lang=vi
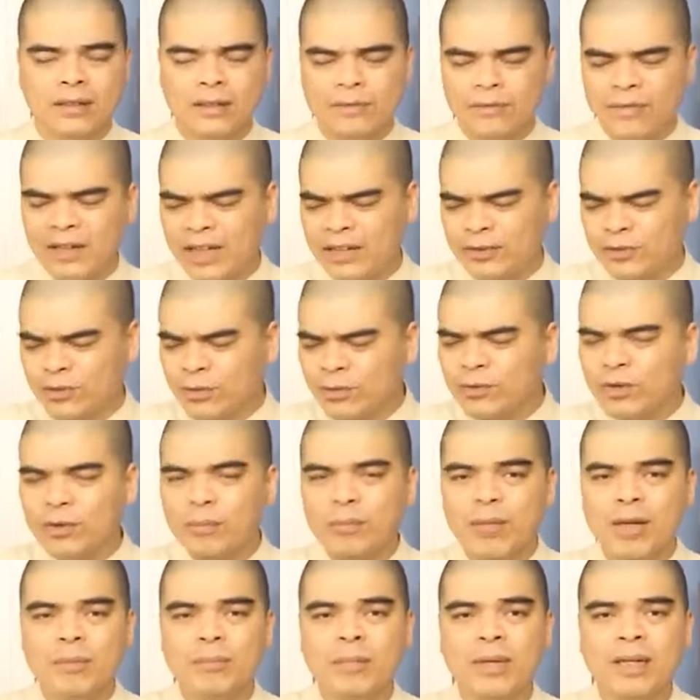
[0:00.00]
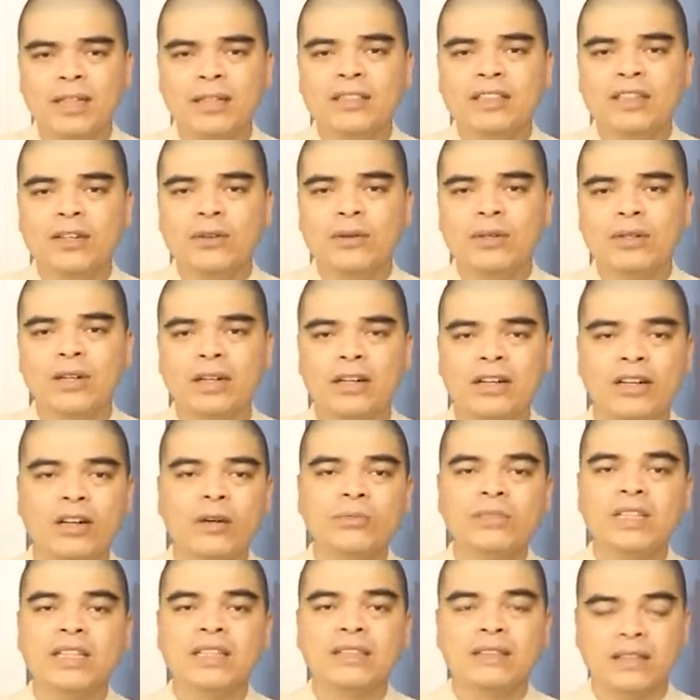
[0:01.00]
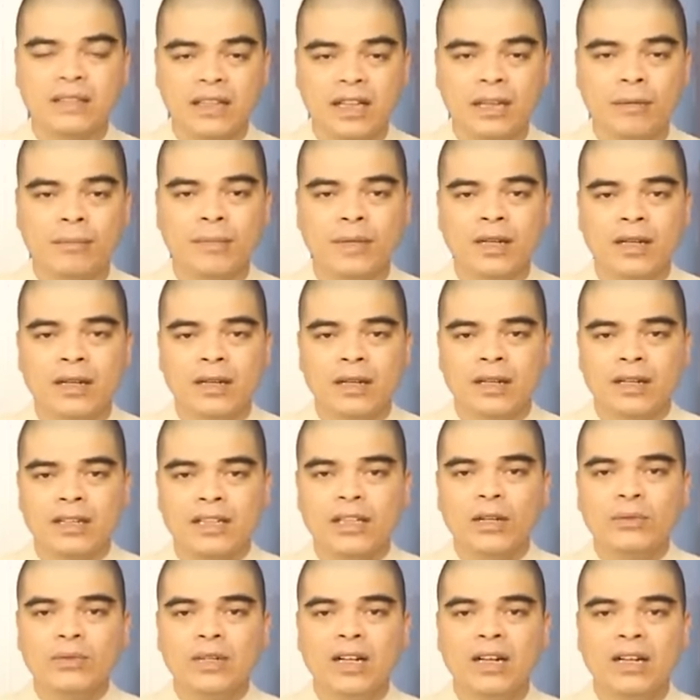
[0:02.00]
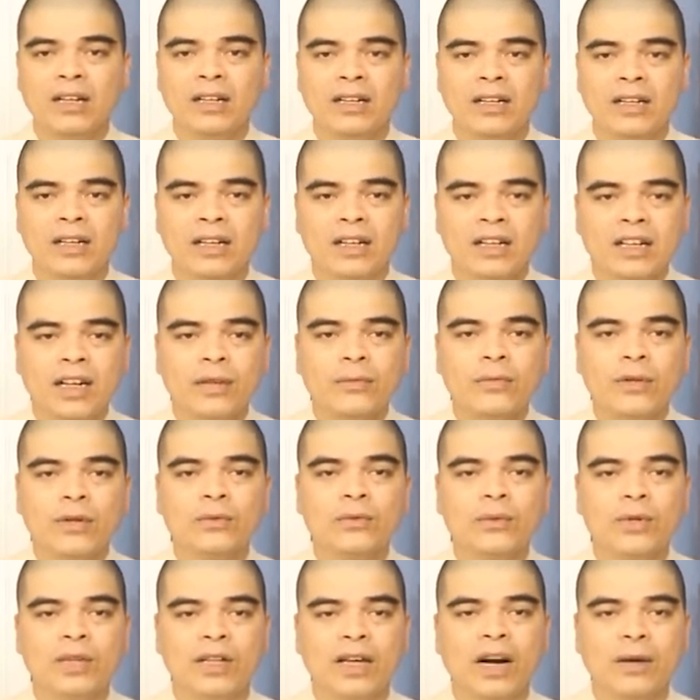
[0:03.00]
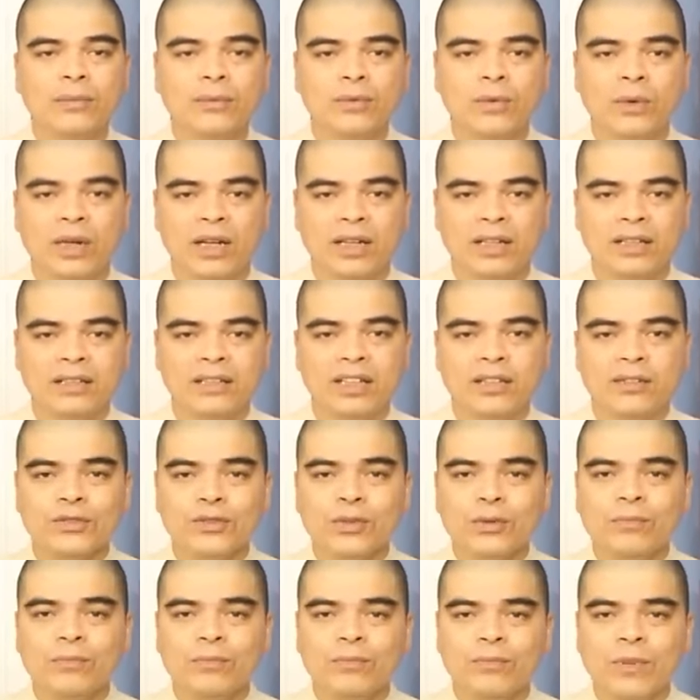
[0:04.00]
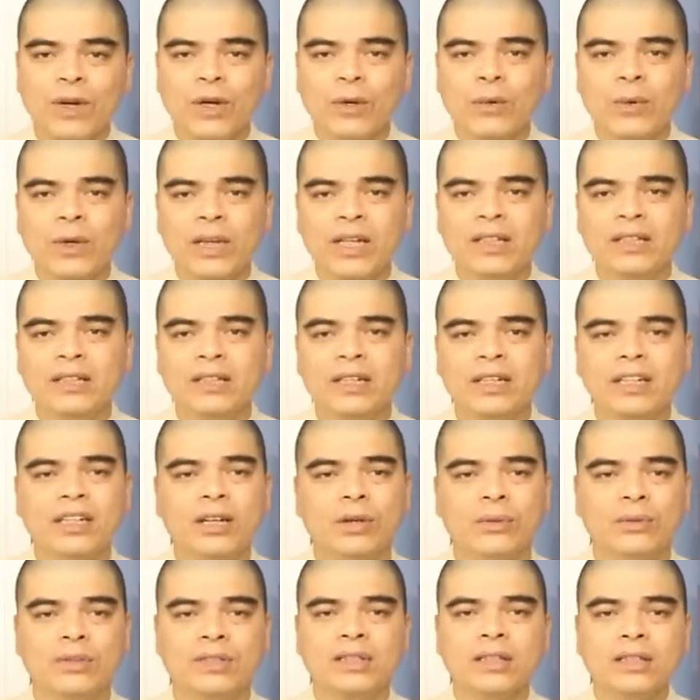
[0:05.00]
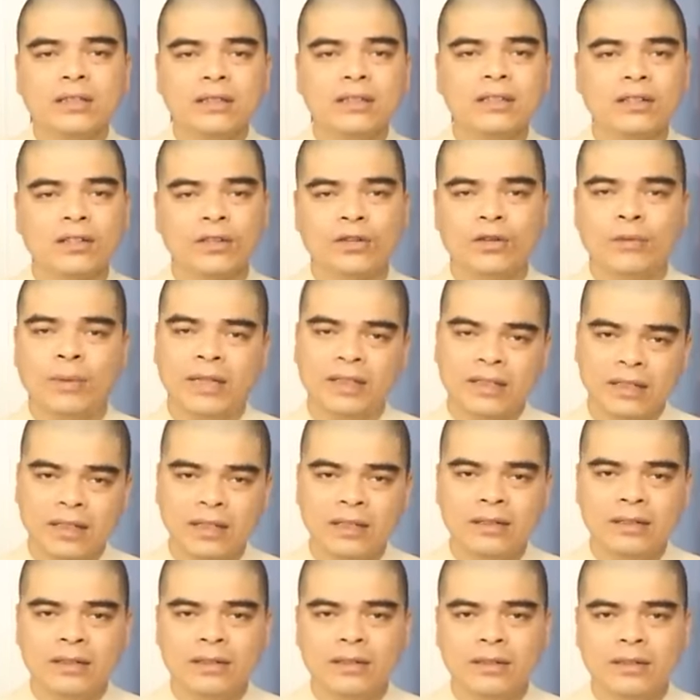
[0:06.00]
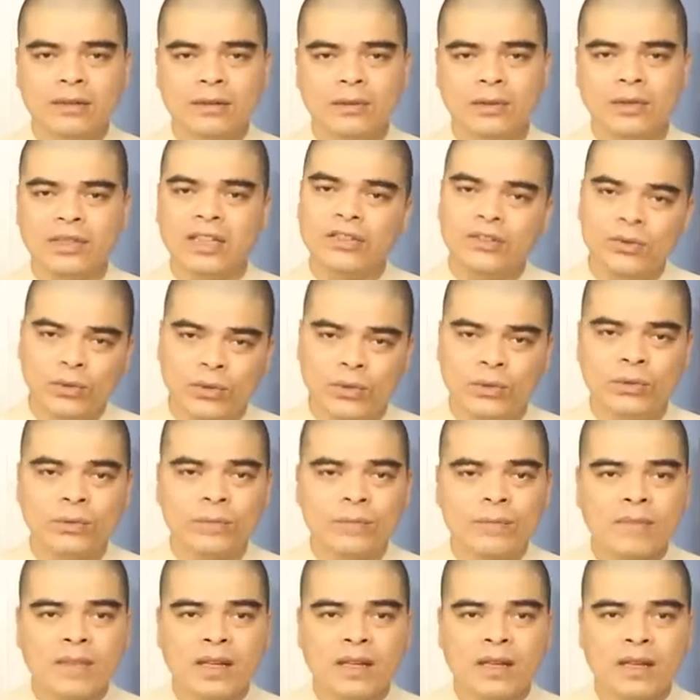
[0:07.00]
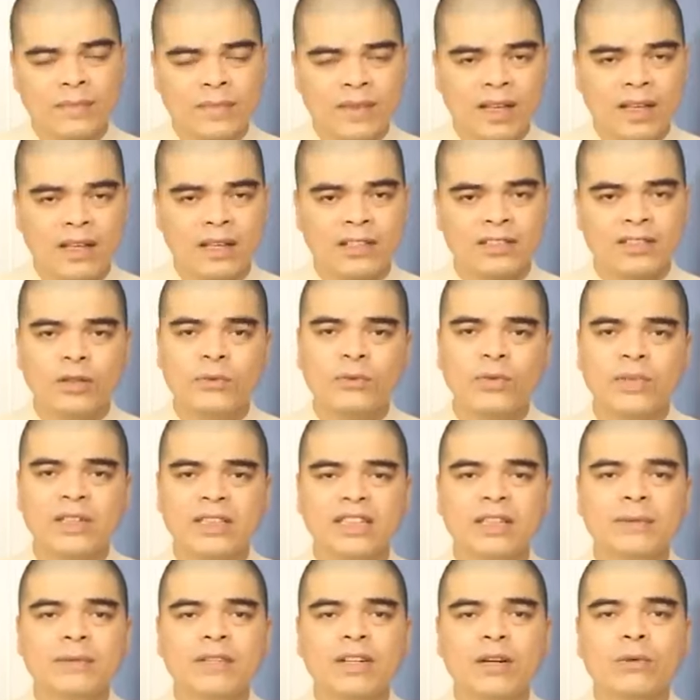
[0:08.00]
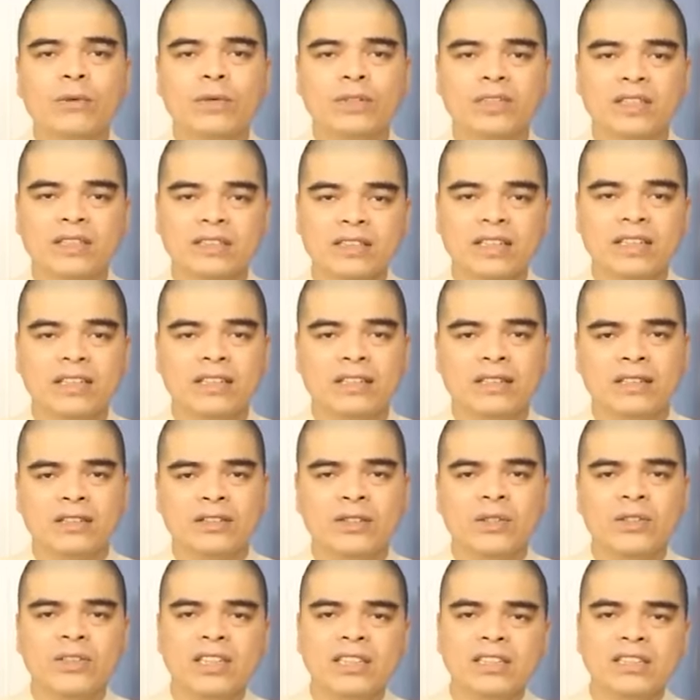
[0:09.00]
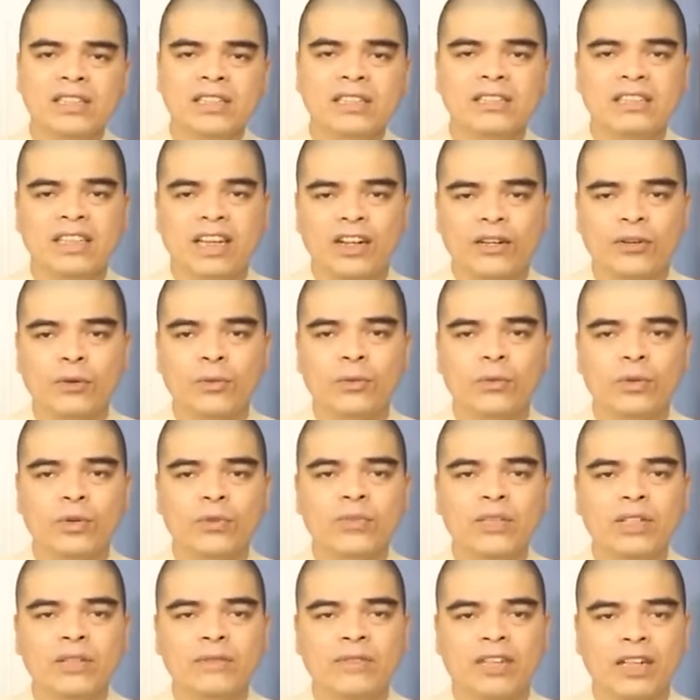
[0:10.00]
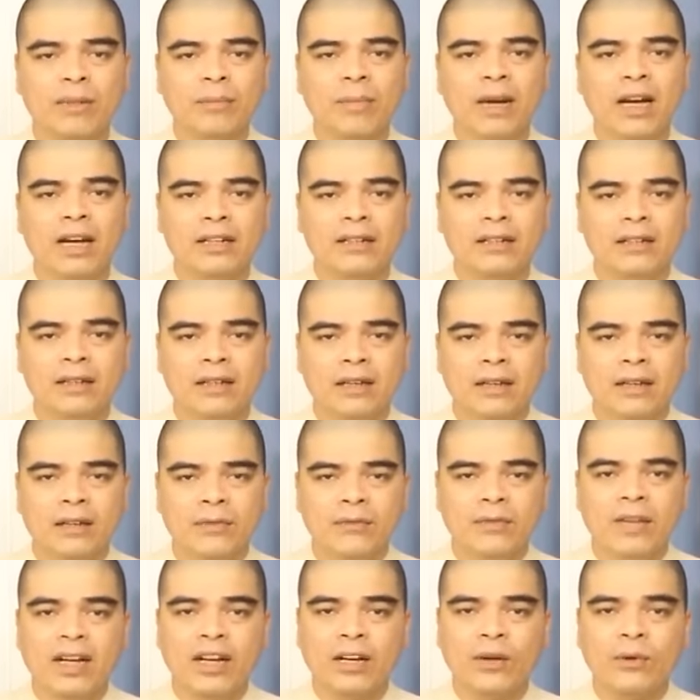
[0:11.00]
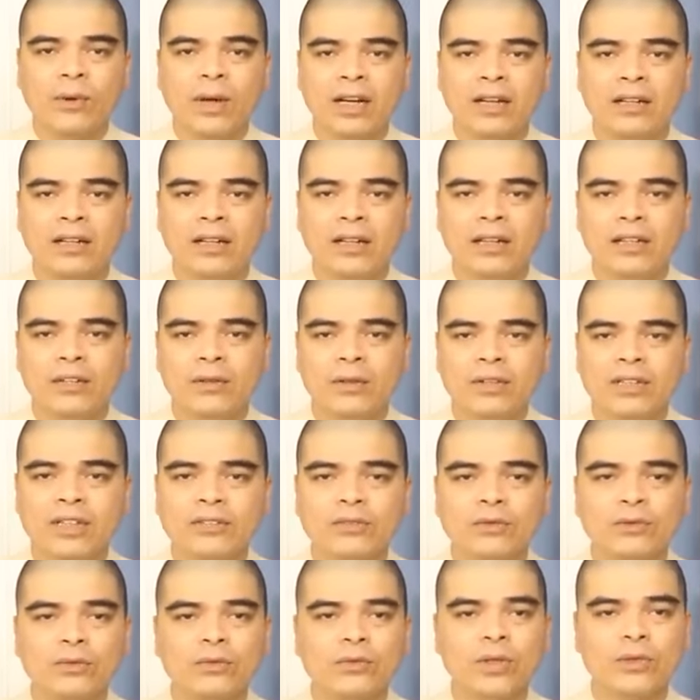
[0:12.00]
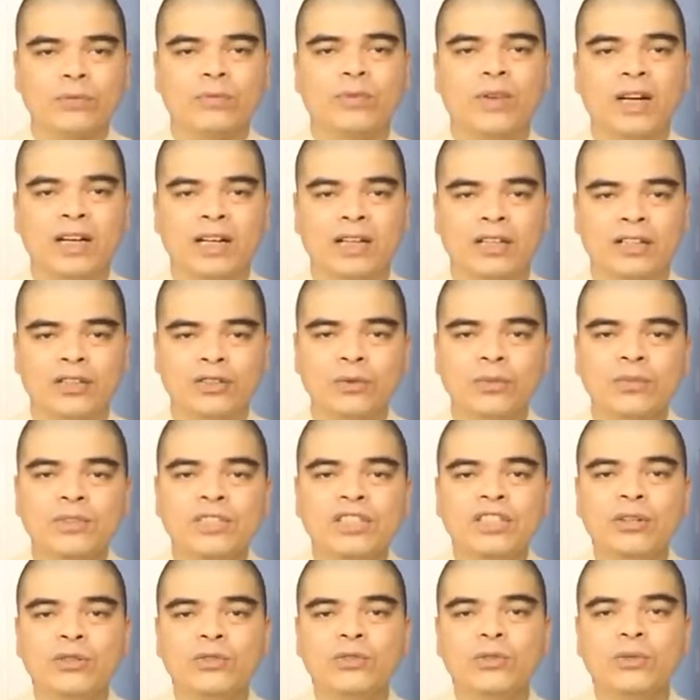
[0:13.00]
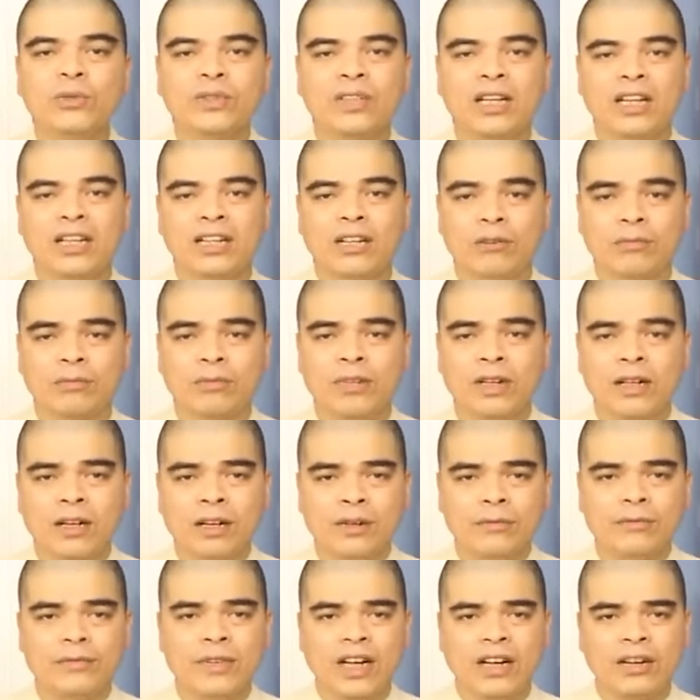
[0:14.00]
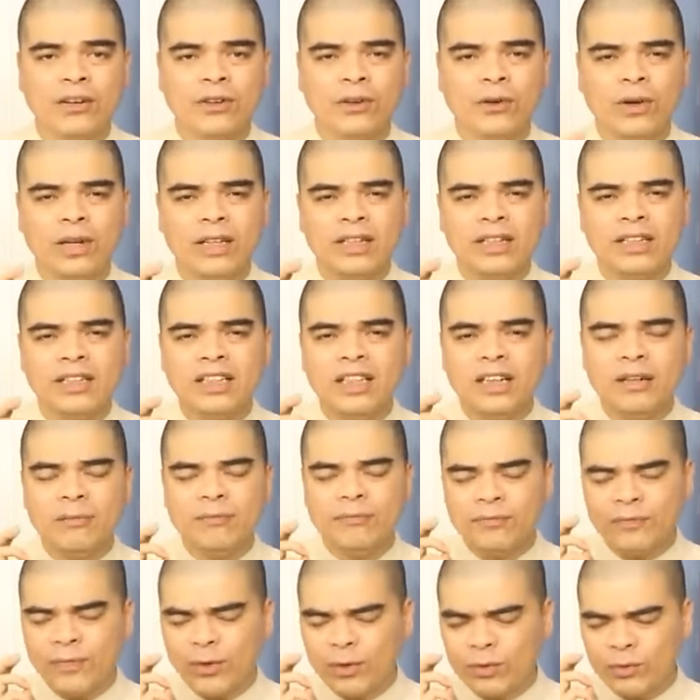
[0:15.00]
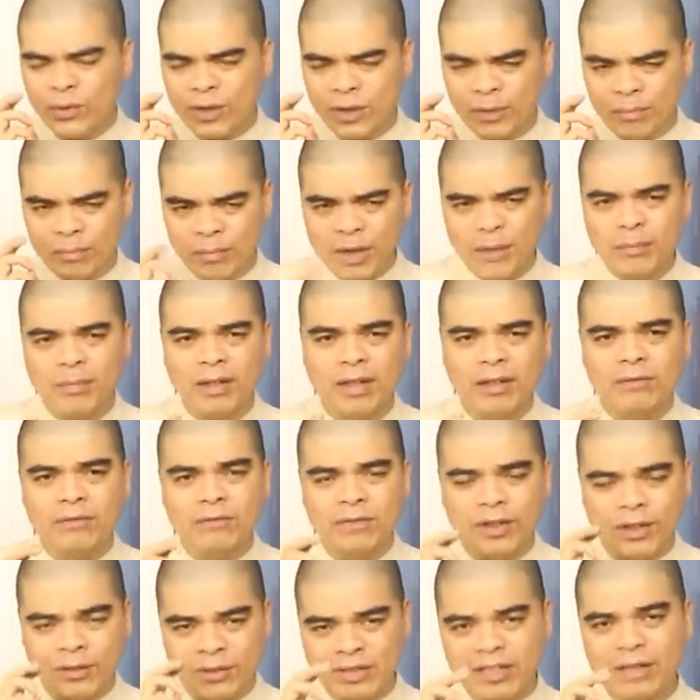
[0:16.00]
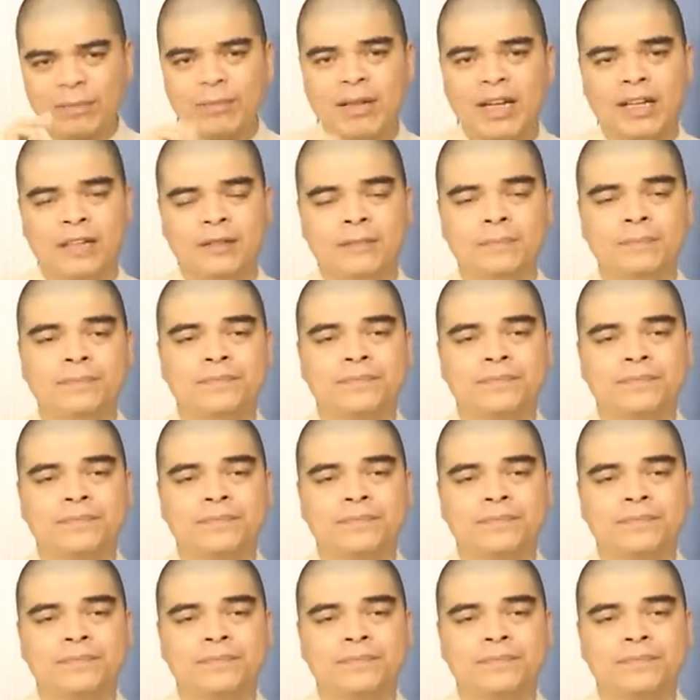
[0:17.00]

và giúp cho may mắn trên con đường công danh sự nghiệp Đồng thời, cây phong thủy hợp tuổi sẽ giúp phát huy những cái điều tích cực của bản thân, của gia chủ. Trong phần tiếp theo của chương trình, tôi sẽ chia sẻ cùng quý vị và các bạn về các loại cây có tác dụng tuyệt vời giúp chiêu dụ tài lộc và có ý nghĩa phong thủy may mắn với con giáp này.